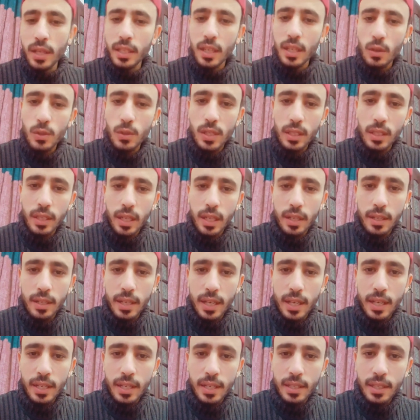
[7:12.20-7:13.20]
انا وصلت
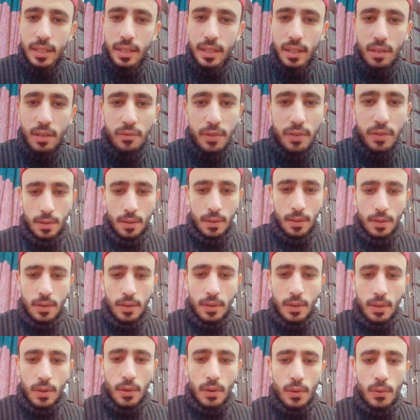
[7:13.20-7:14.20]
لنهايه الفيديو
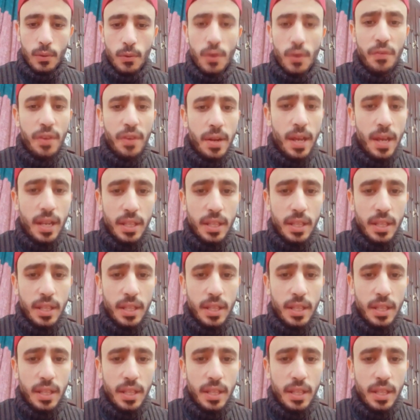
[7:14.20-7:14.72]
وفي نهاية